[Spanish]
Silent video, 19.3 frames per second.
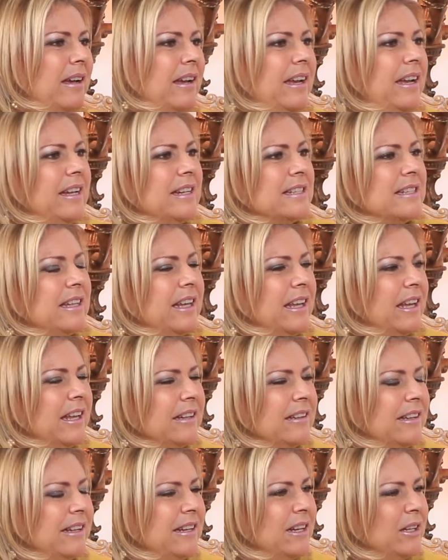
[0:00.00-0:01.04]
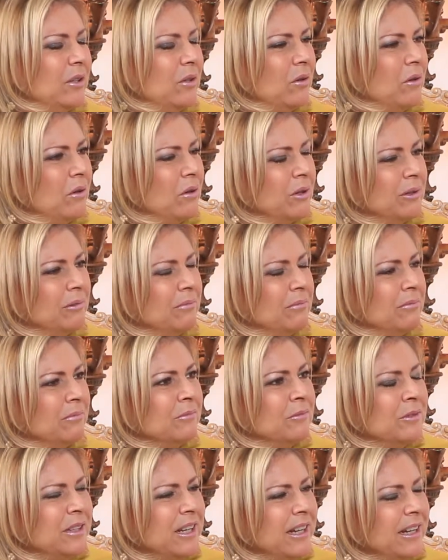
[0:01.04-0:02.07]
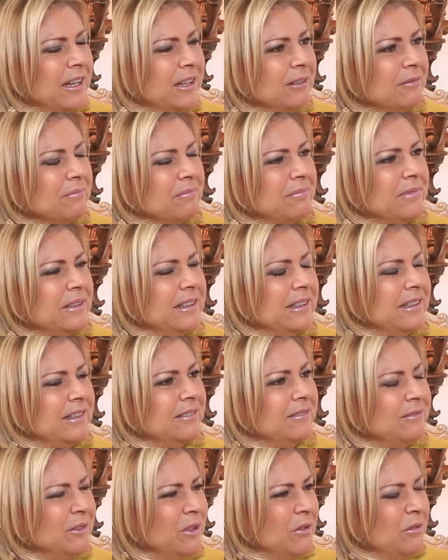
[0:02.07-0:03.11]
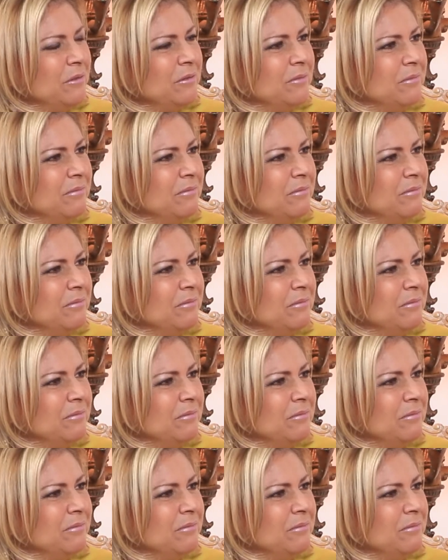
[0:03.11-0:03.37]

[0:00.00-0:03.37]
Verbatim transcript: este, teniendo una eh, ¿no?